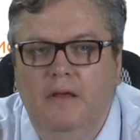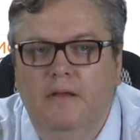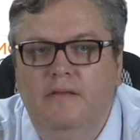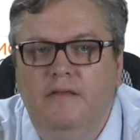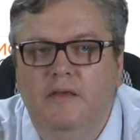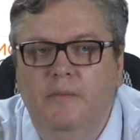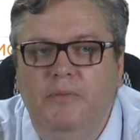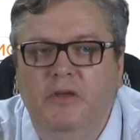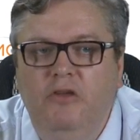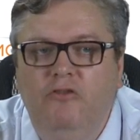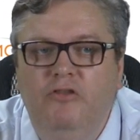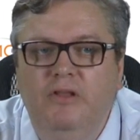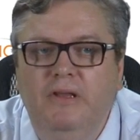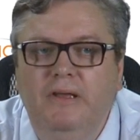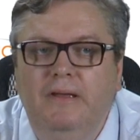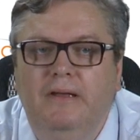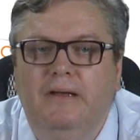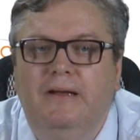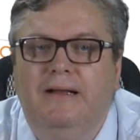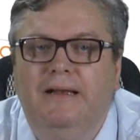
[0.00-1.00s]

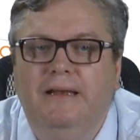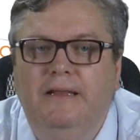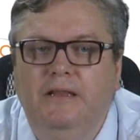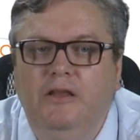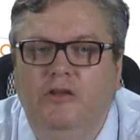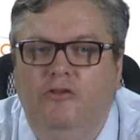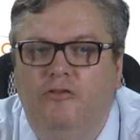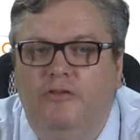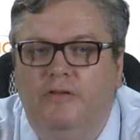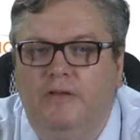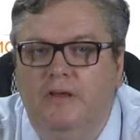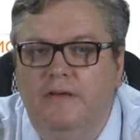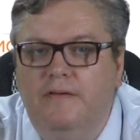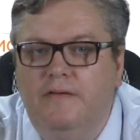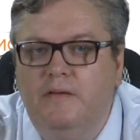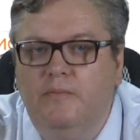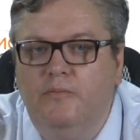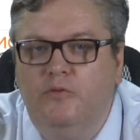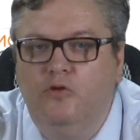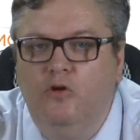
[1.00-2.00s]
Типичные клинические
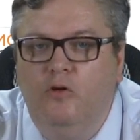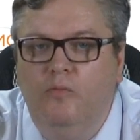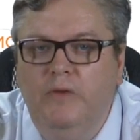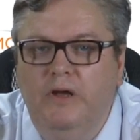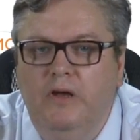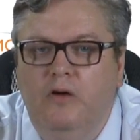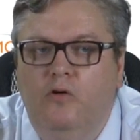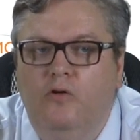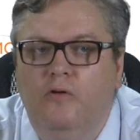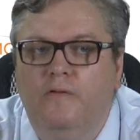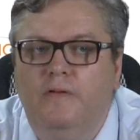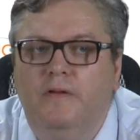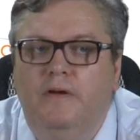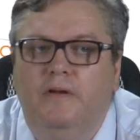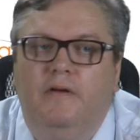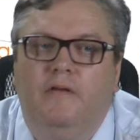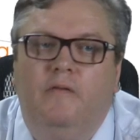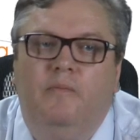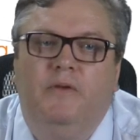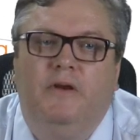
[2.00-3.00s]
симптомы острой
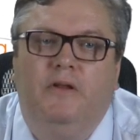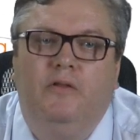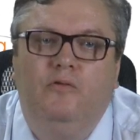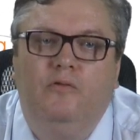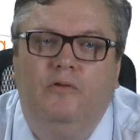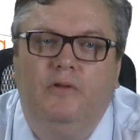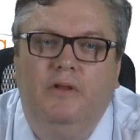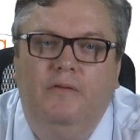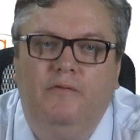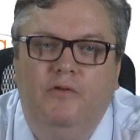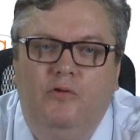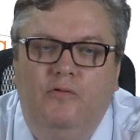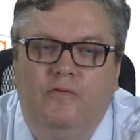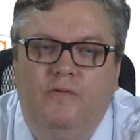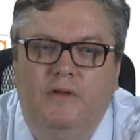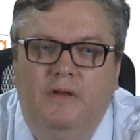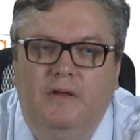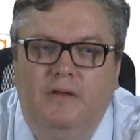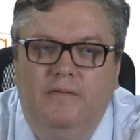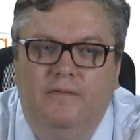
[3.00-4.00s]
респираторной
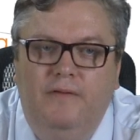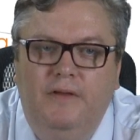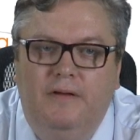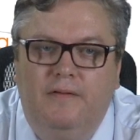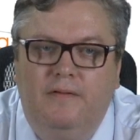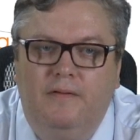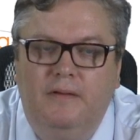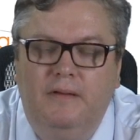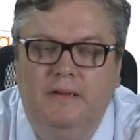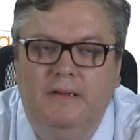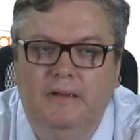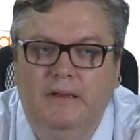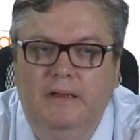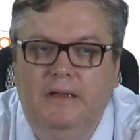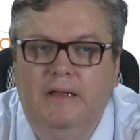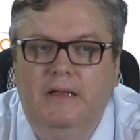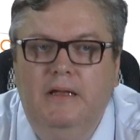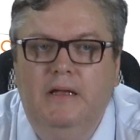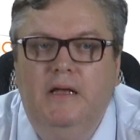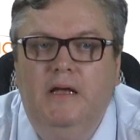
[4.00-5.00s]
вирусной инфекции.
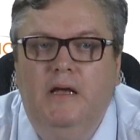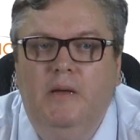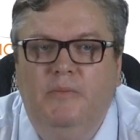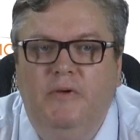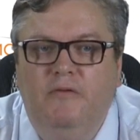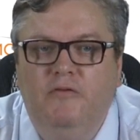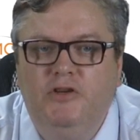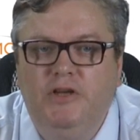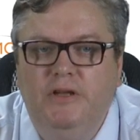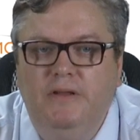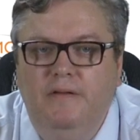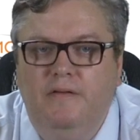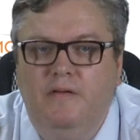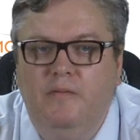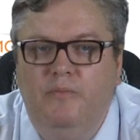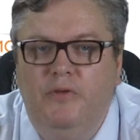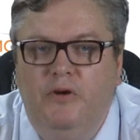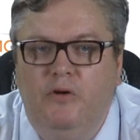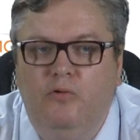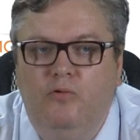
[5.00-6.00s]
Повышение
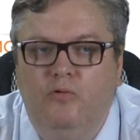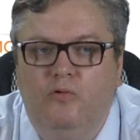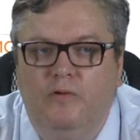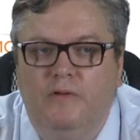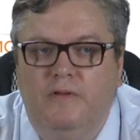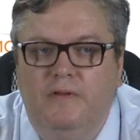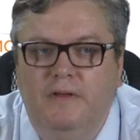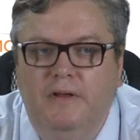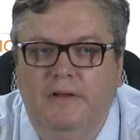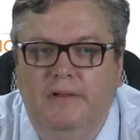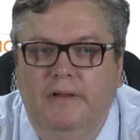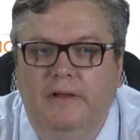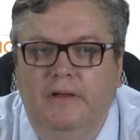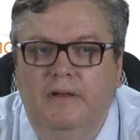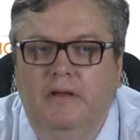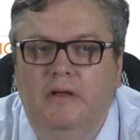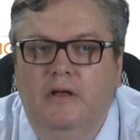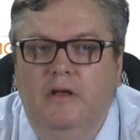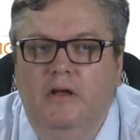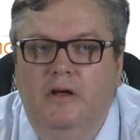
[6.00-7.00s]
температуры
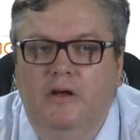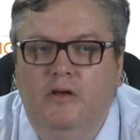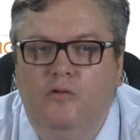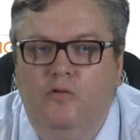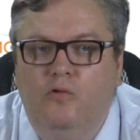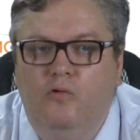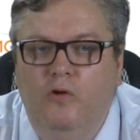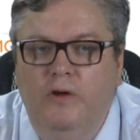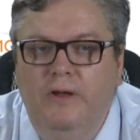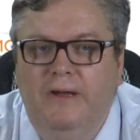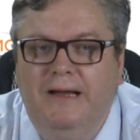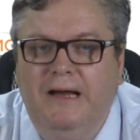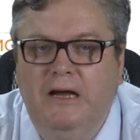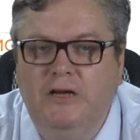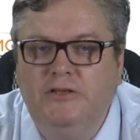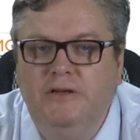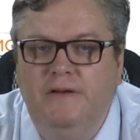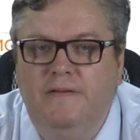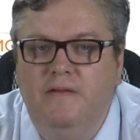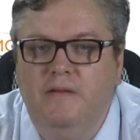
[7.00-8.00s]
тела, сухой
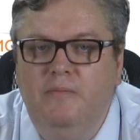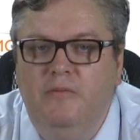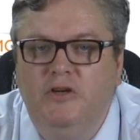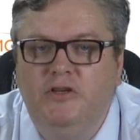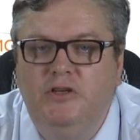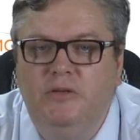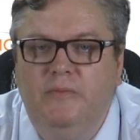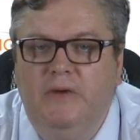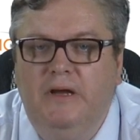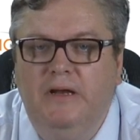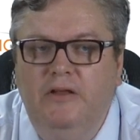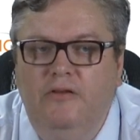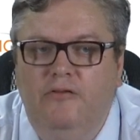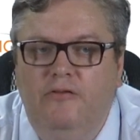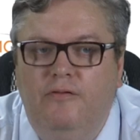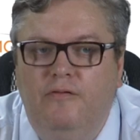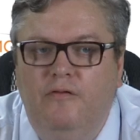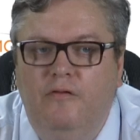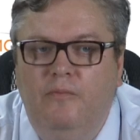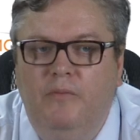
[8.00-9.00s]
кашель с небольшим
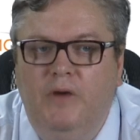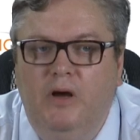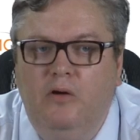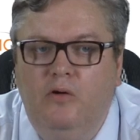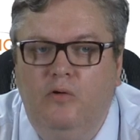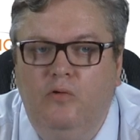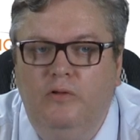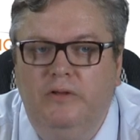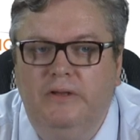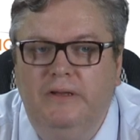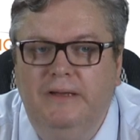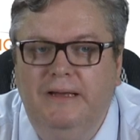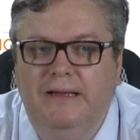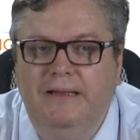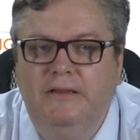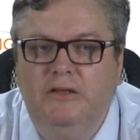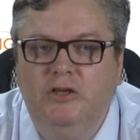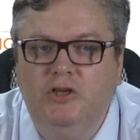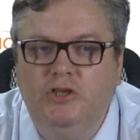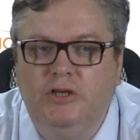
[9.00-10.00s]
количеством мокроты,
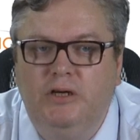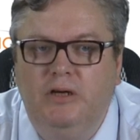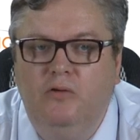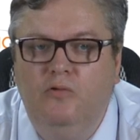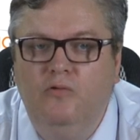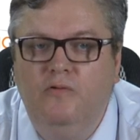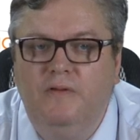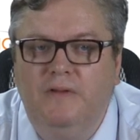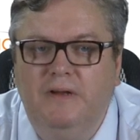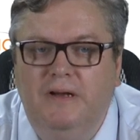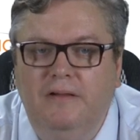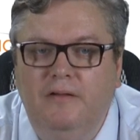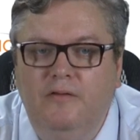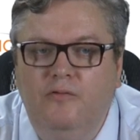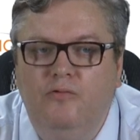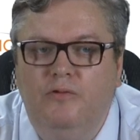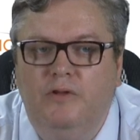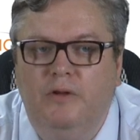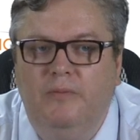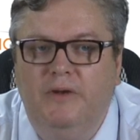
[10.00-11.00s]
одышка,
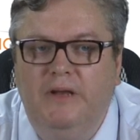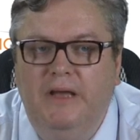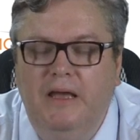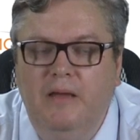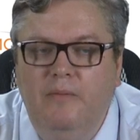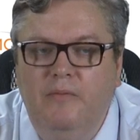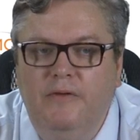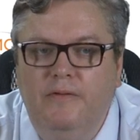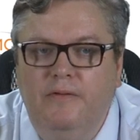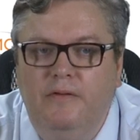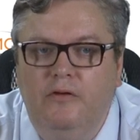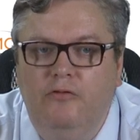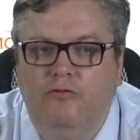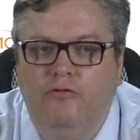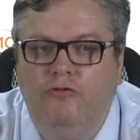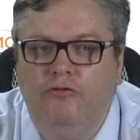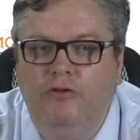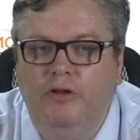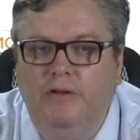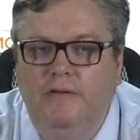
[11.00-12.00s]
усталость, утомляемость,
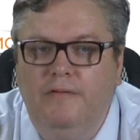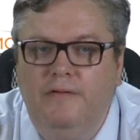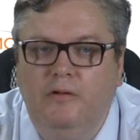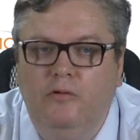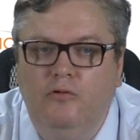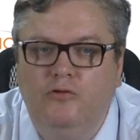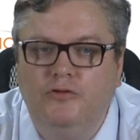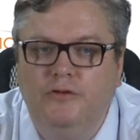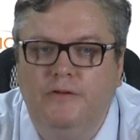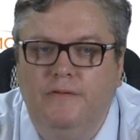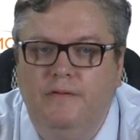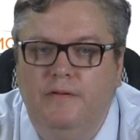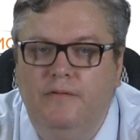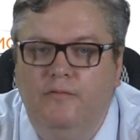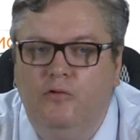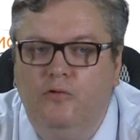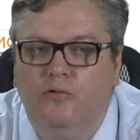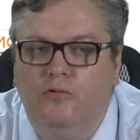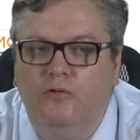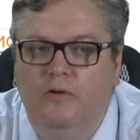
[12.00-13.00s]
ощущение заложенности в
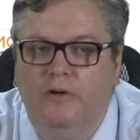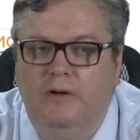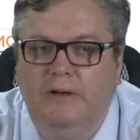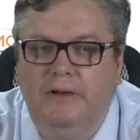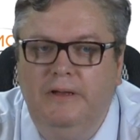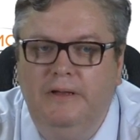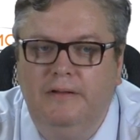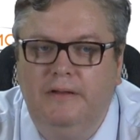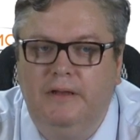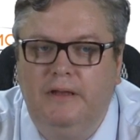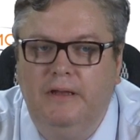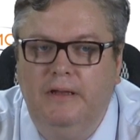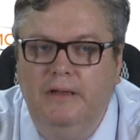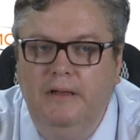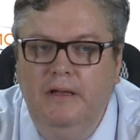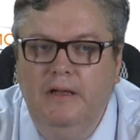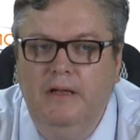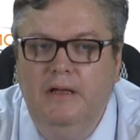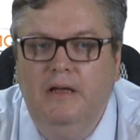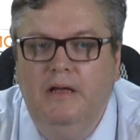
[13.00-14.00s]
грудной клетке –
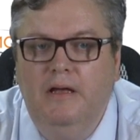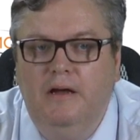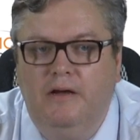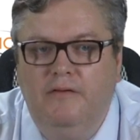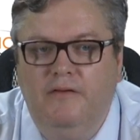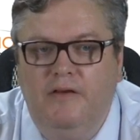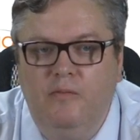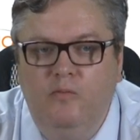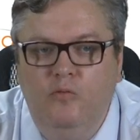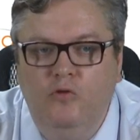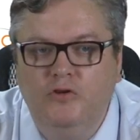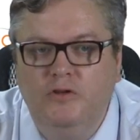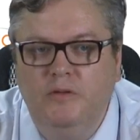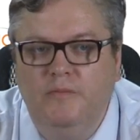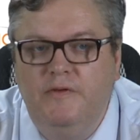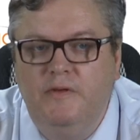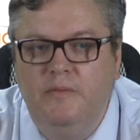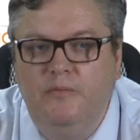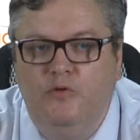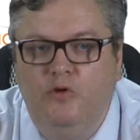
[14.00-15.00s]
к возможным
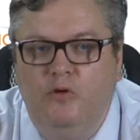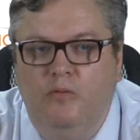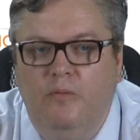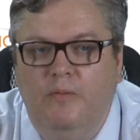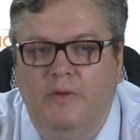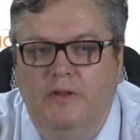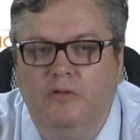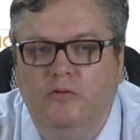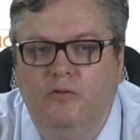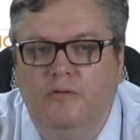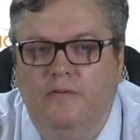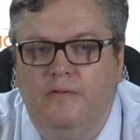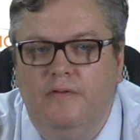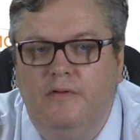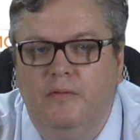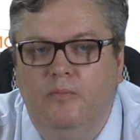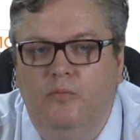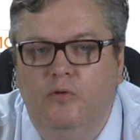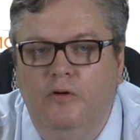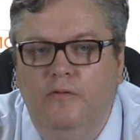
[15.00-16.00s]
симптомам
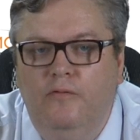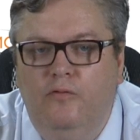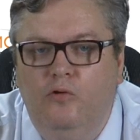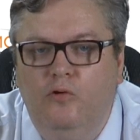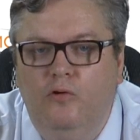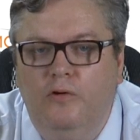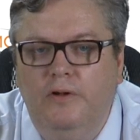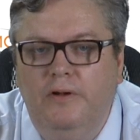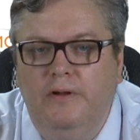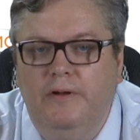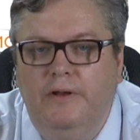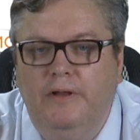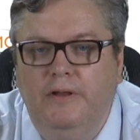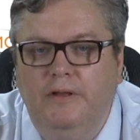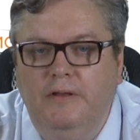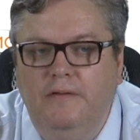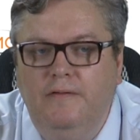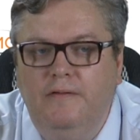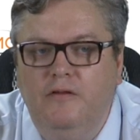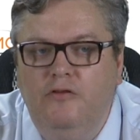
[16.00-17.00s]
относятся боль в горле,
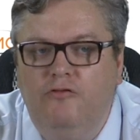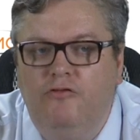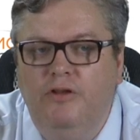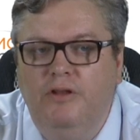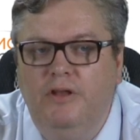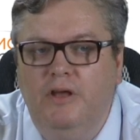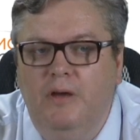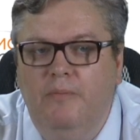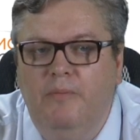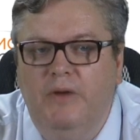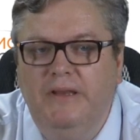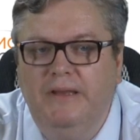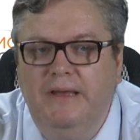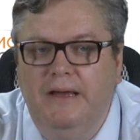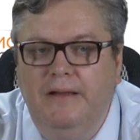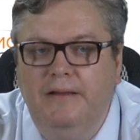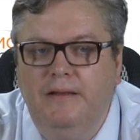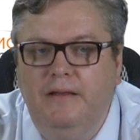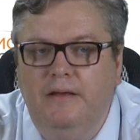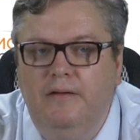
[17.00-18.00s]
ринит, снижение
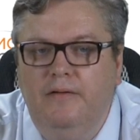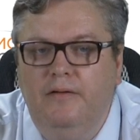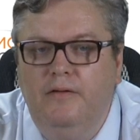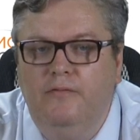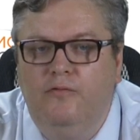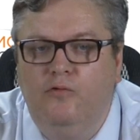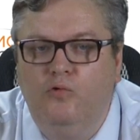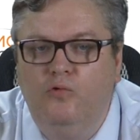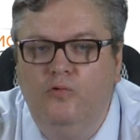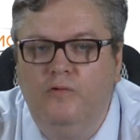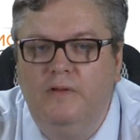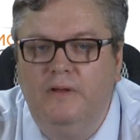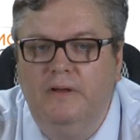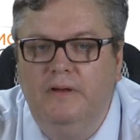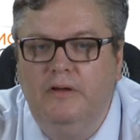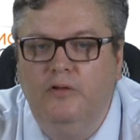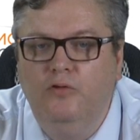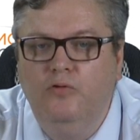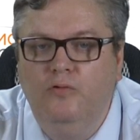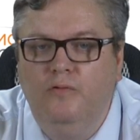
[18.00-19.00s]
обоняния, вкуса,
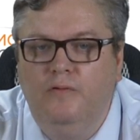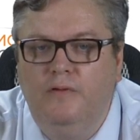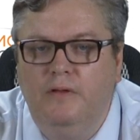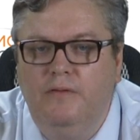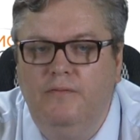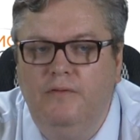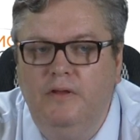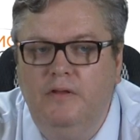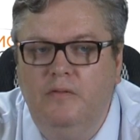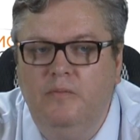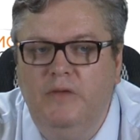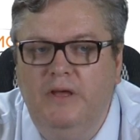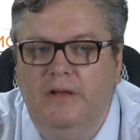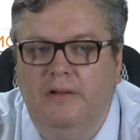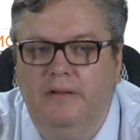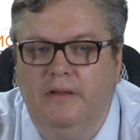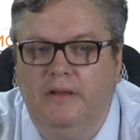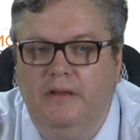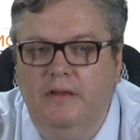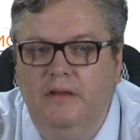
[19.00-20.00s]
конъюнктивит,
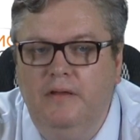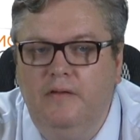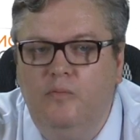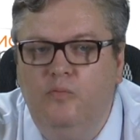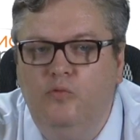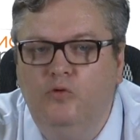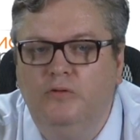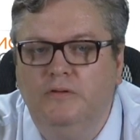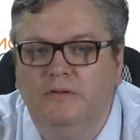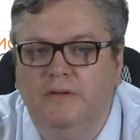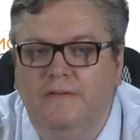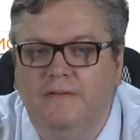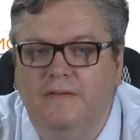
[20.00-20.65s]
миалгия, спутанность